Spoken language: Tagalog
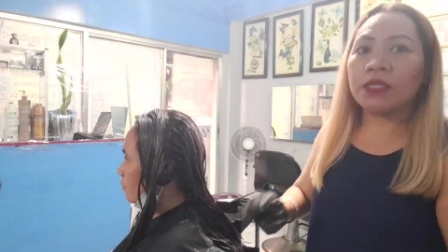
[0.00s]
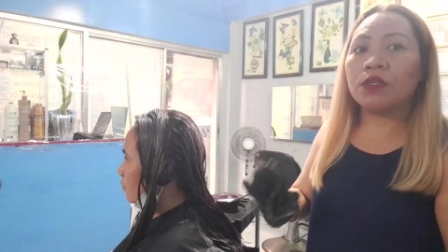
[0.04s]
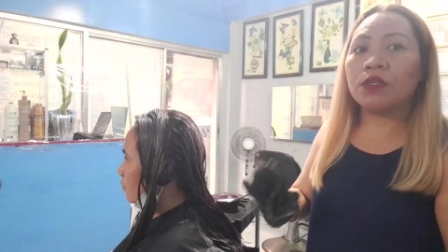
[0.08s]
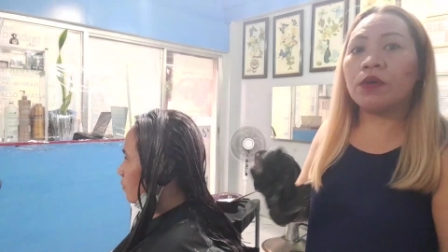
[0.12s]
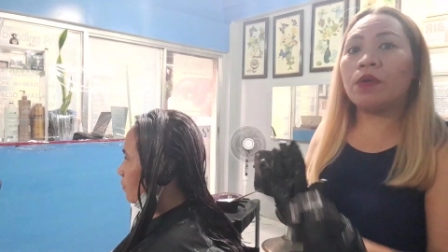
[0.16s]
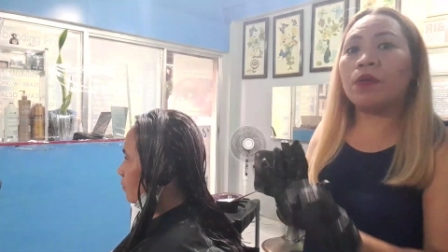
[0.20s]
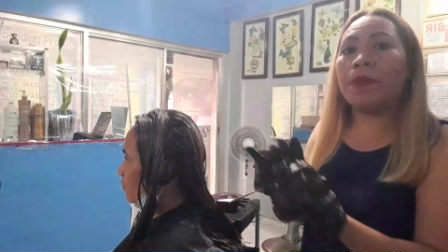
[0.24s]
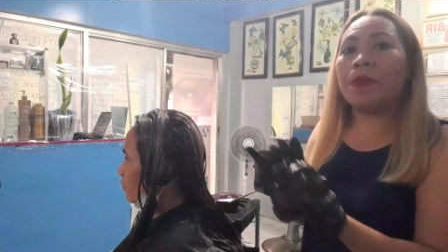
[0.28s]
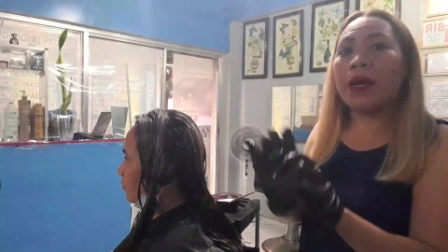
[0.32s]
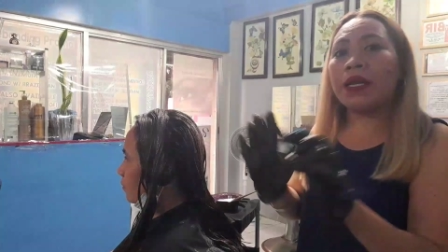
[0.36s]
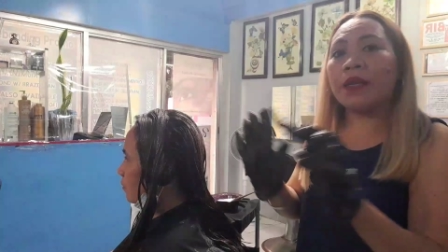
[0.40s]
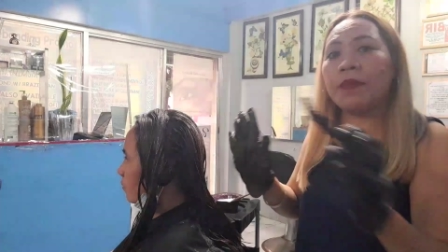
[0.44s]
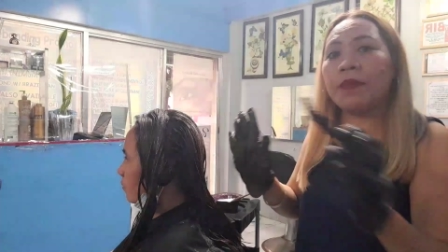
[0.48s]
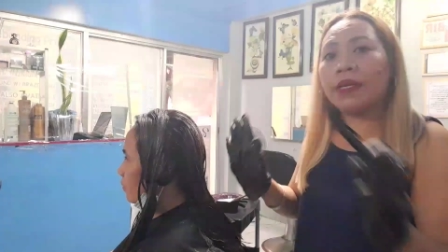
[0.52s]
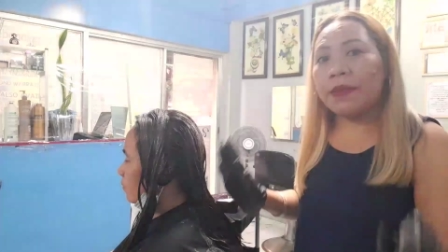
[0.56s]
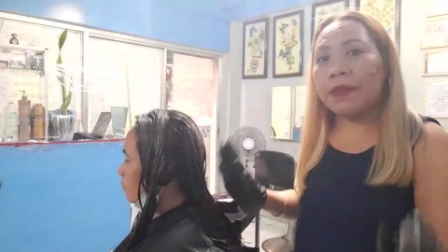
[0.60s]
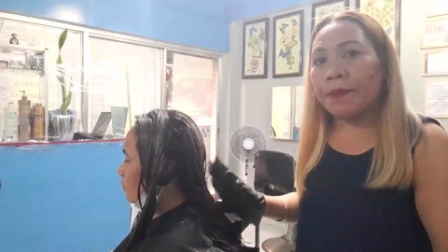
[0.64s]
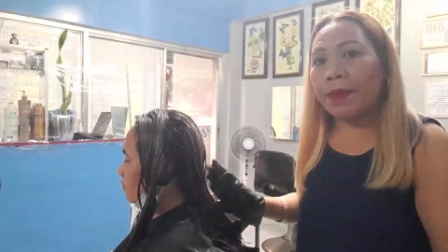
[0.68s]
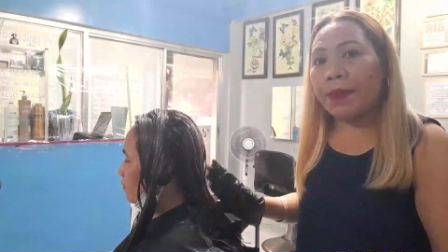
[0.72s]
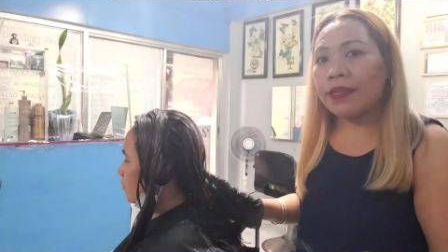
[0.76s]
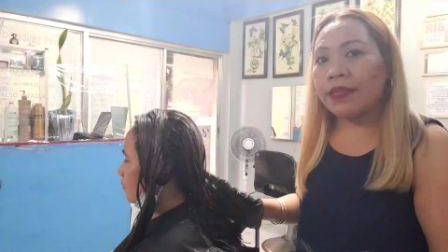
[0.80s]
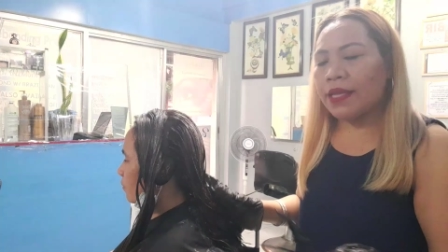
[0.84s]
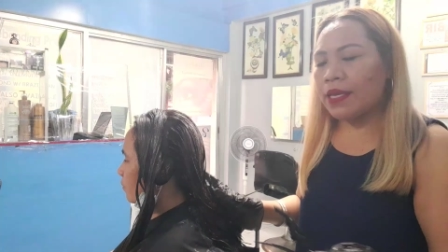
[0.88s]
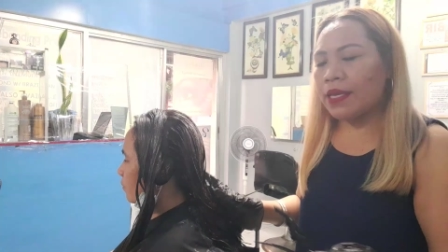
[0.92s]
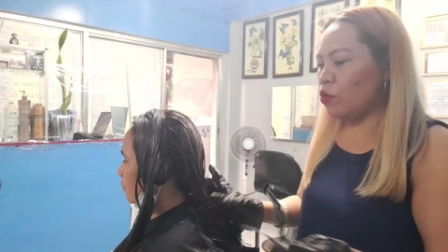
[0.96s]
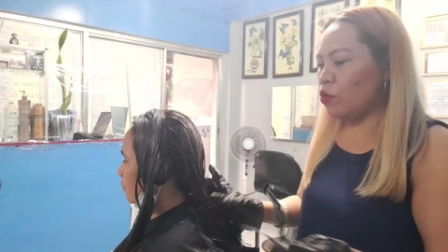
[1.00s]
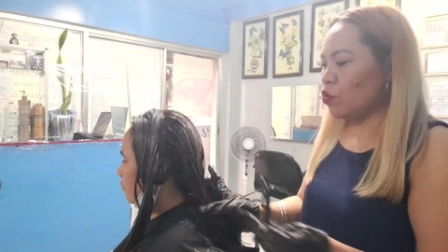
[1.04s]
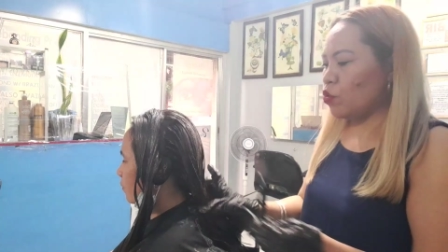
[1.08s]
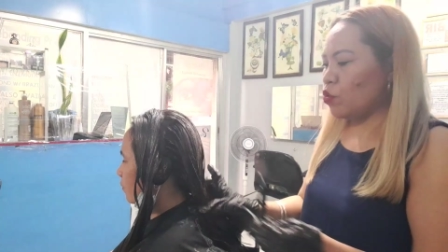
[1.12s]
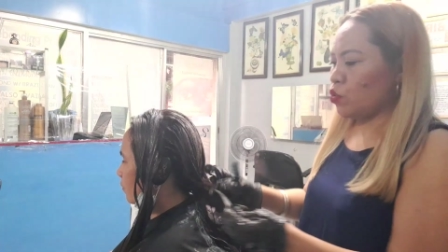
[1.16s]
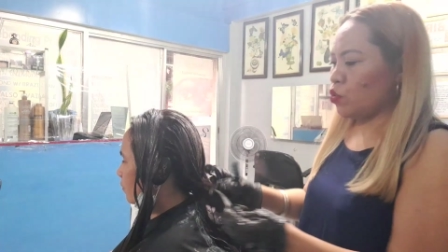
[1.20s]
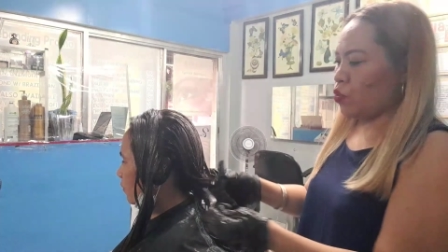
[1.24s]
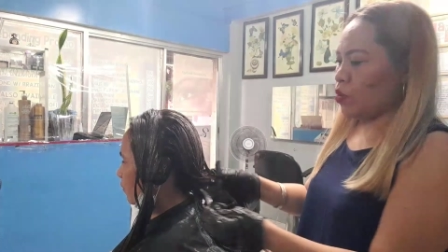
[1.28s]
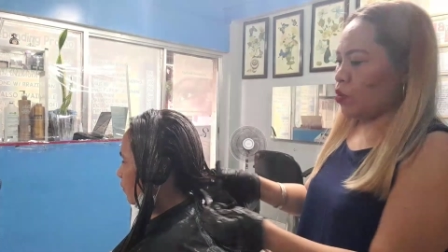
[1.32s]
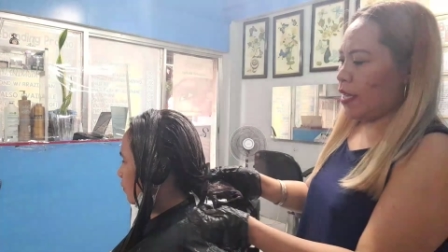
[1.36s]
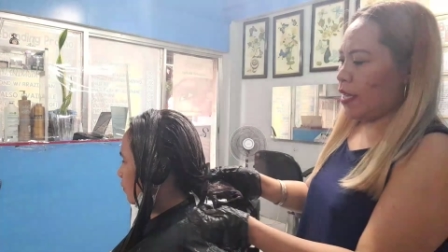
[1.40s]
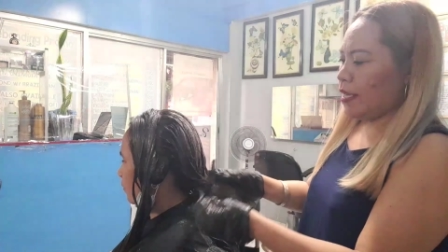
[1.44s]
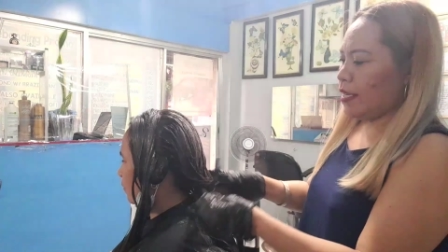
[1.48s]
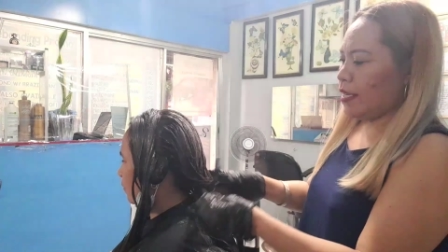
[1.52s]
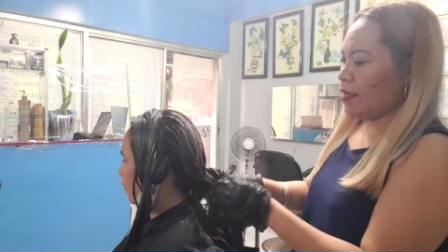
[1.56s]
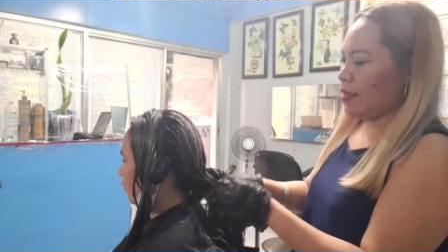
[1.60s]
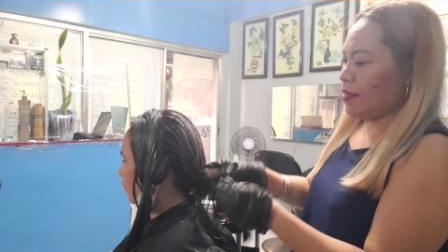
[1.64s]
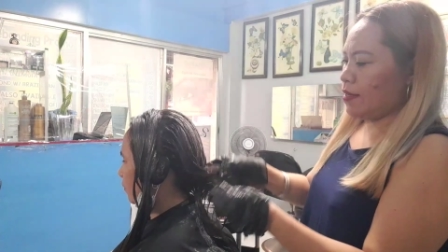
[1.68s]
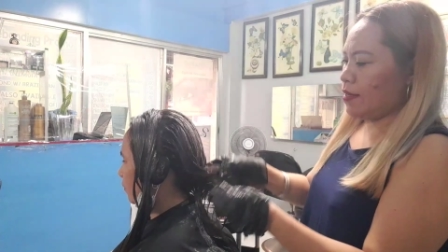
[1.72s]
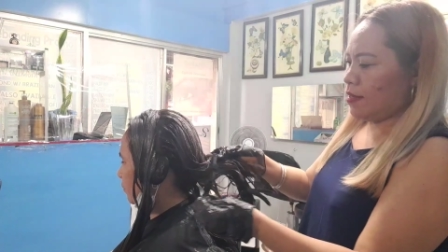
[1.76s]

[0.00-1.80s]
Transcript: So, para maging pantay yung kulay.